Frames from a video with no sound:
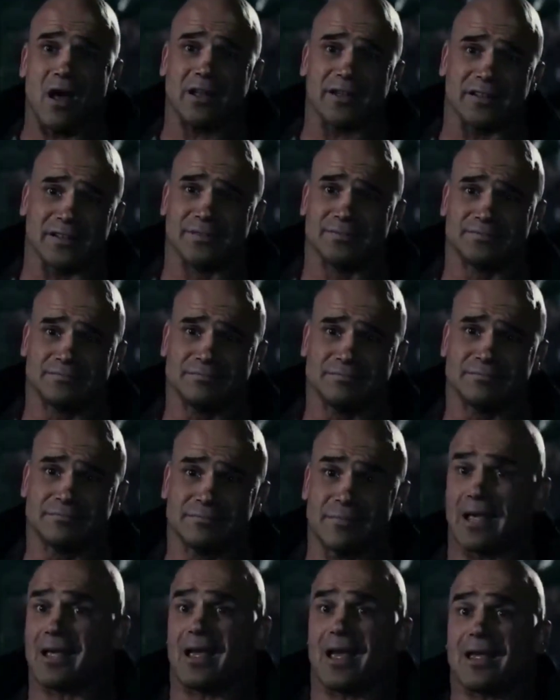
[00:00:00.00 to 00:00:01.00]
斯科特
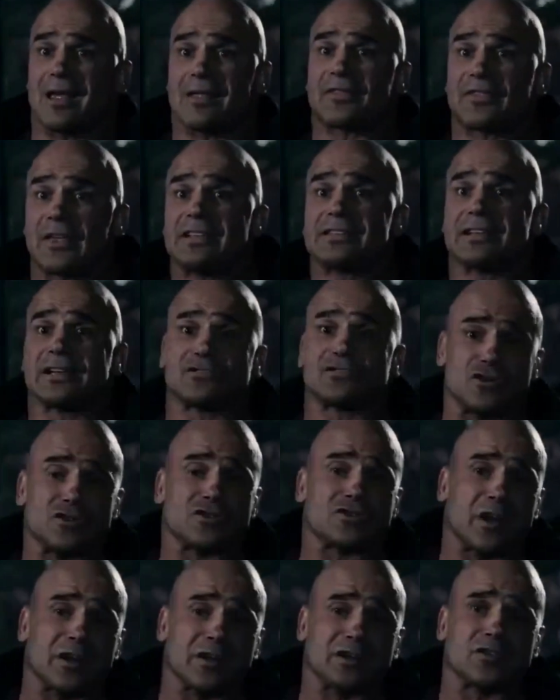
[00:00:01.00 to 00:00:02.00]
后来在他的
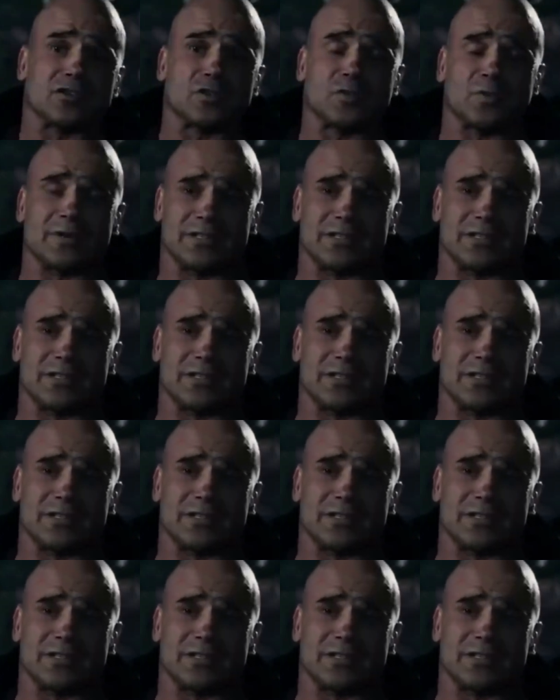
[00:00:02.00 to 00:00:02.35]
公寓里